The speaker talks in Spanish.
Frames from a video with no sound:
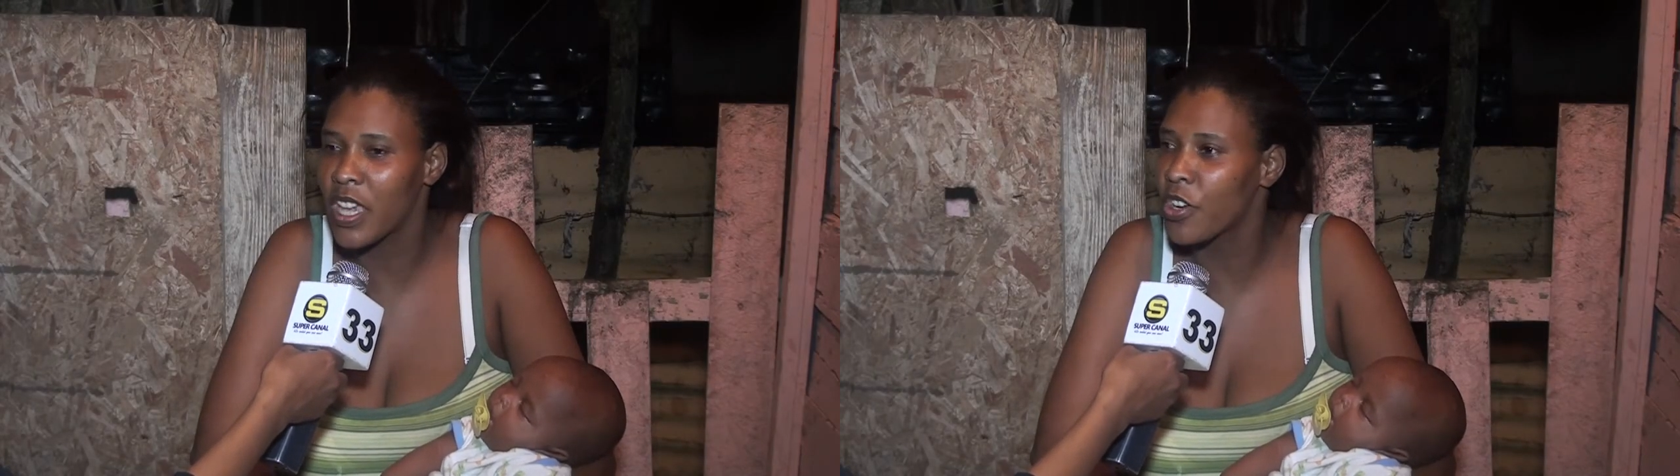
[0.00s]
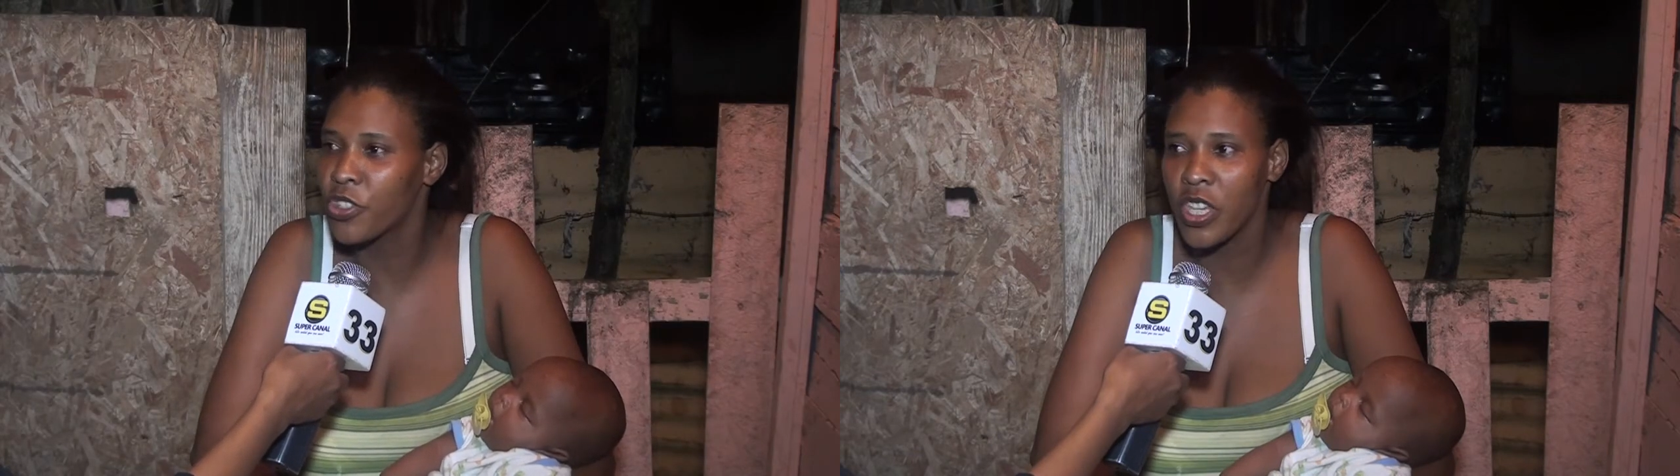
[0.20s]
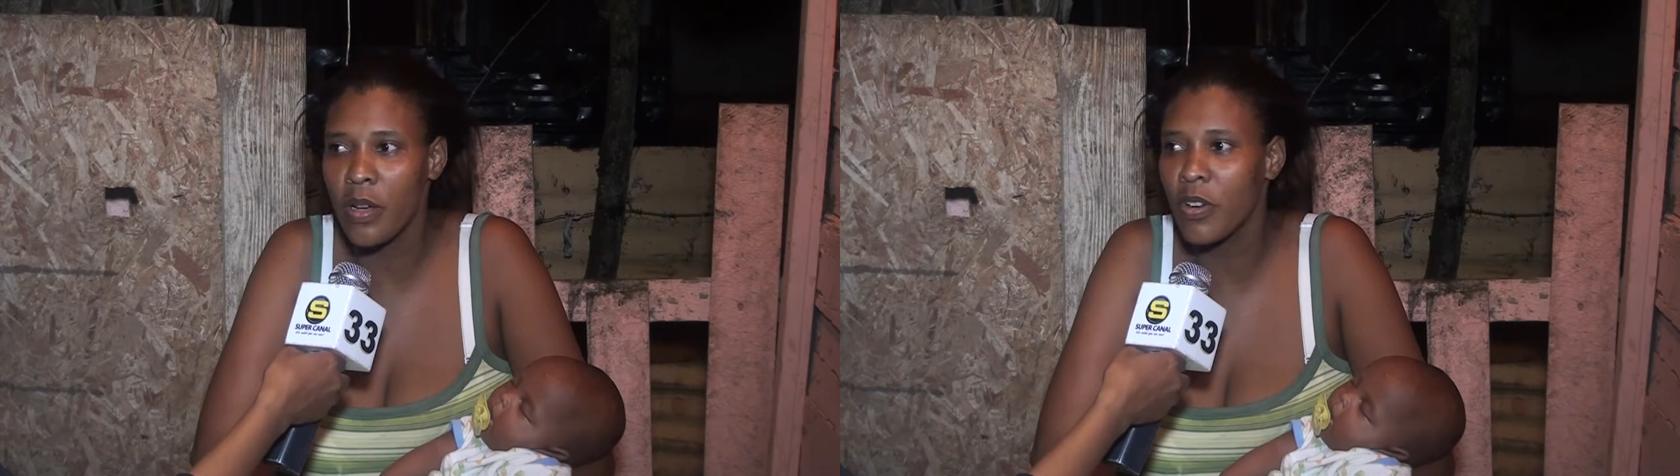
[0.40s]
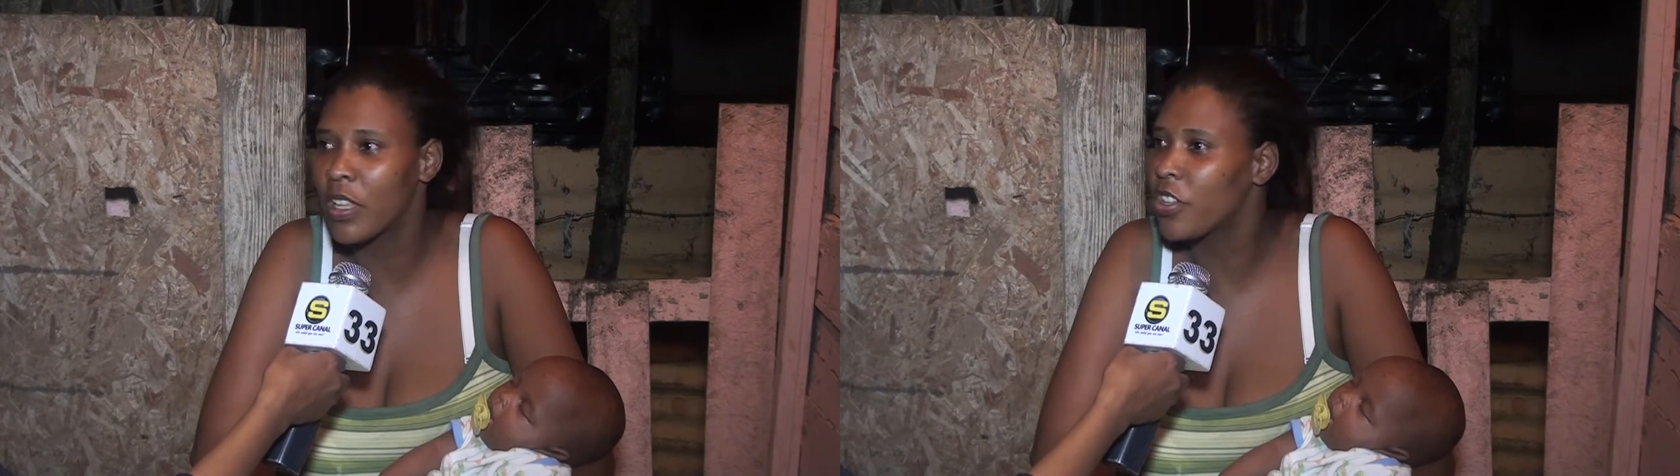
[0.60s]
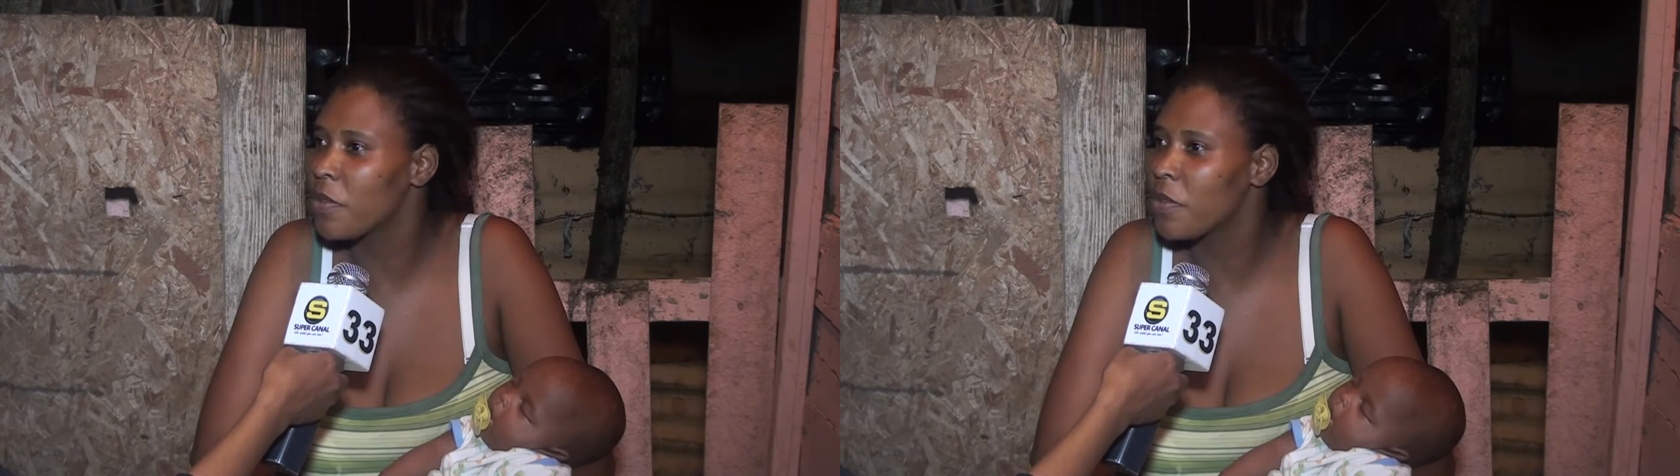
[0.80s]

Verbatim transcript: que no siga buscando